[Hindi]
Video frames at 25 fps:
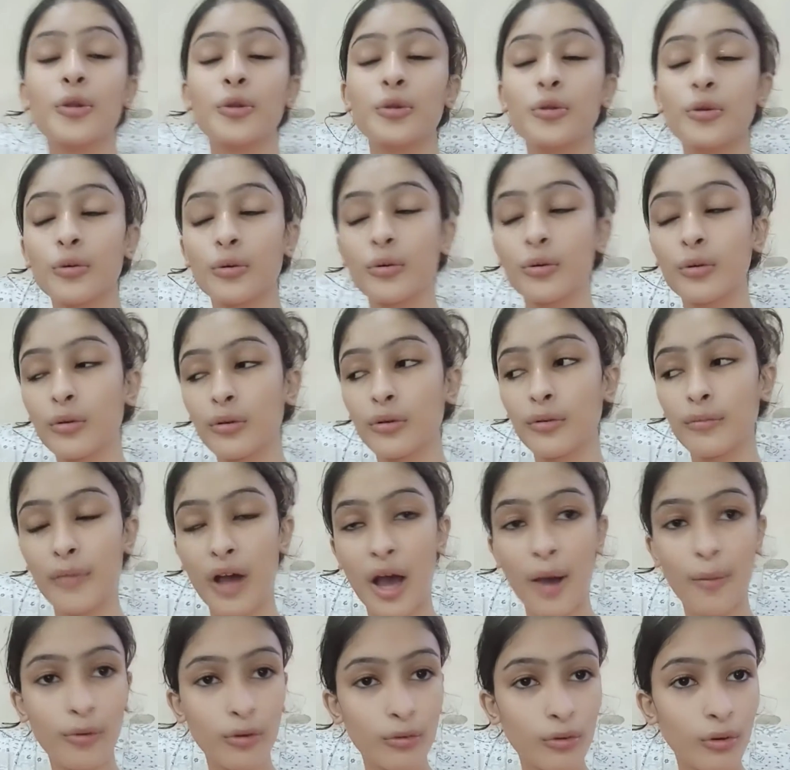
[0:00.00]
तो मैं
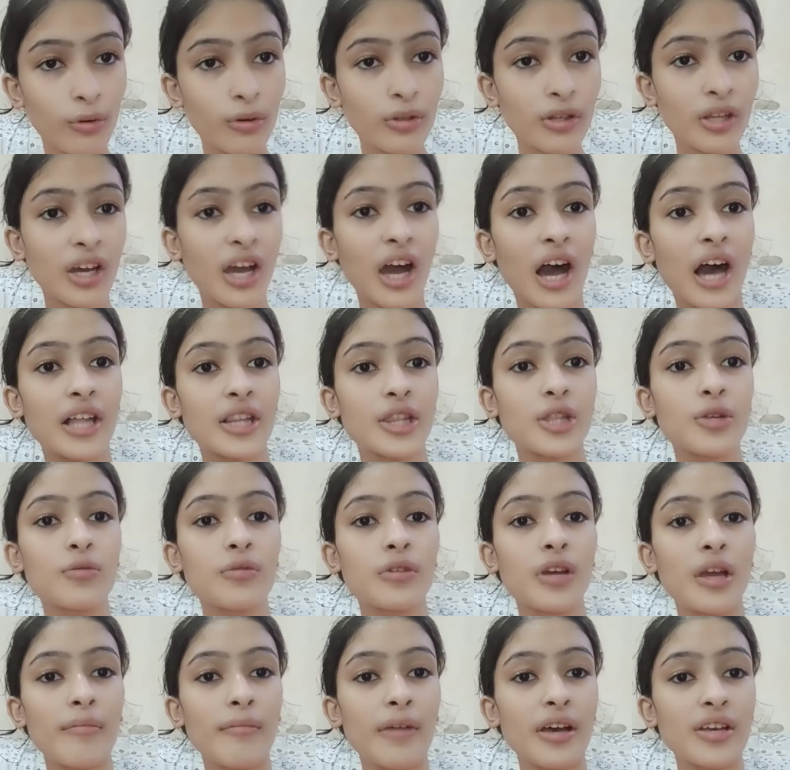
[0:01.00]
आप लोगों को दिखाती हूँ
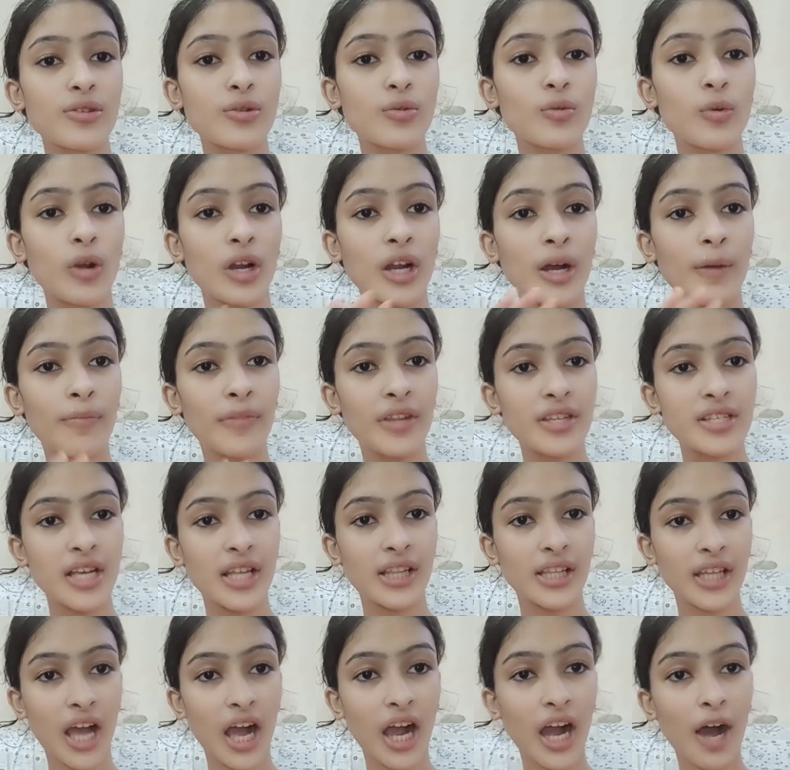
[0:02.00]
कि मैं स्कूल का अपने साथ
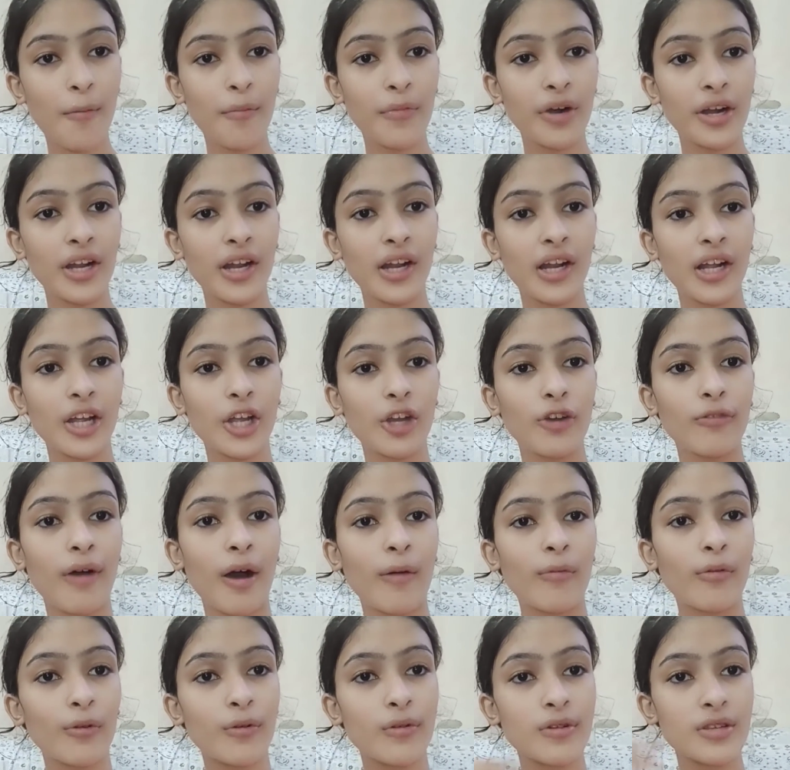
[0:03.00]
क्या काम करने लगी हूँ मैं
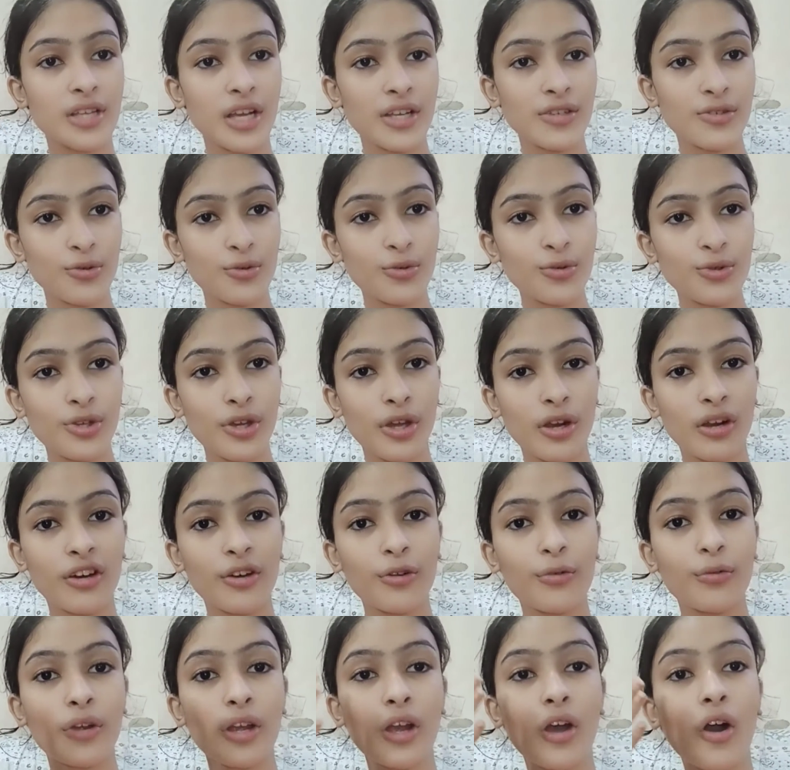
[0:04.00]
आप लोगों के साथ ज़रूर शेयर
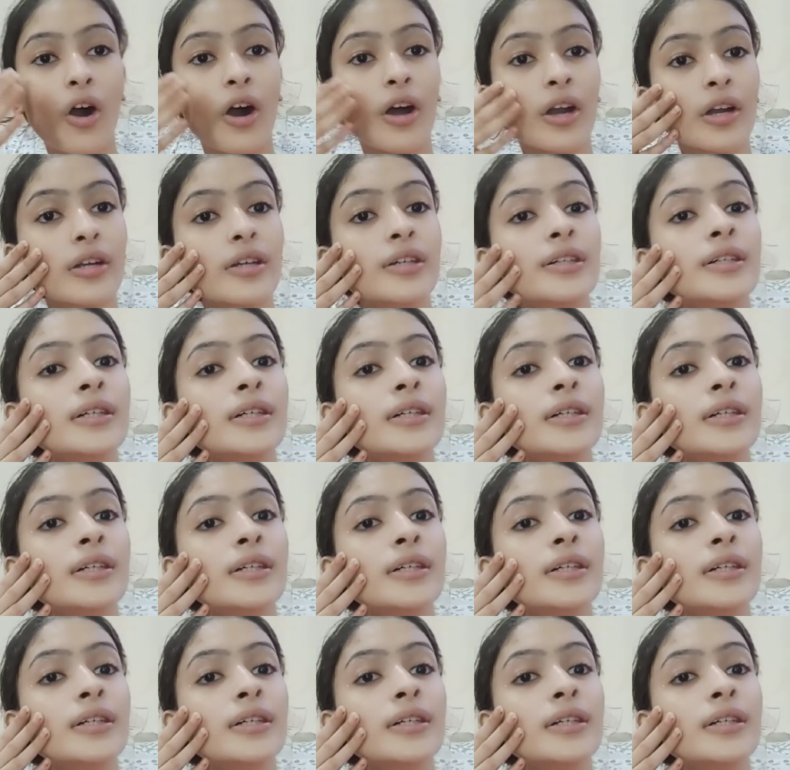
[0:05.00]
करूँगी और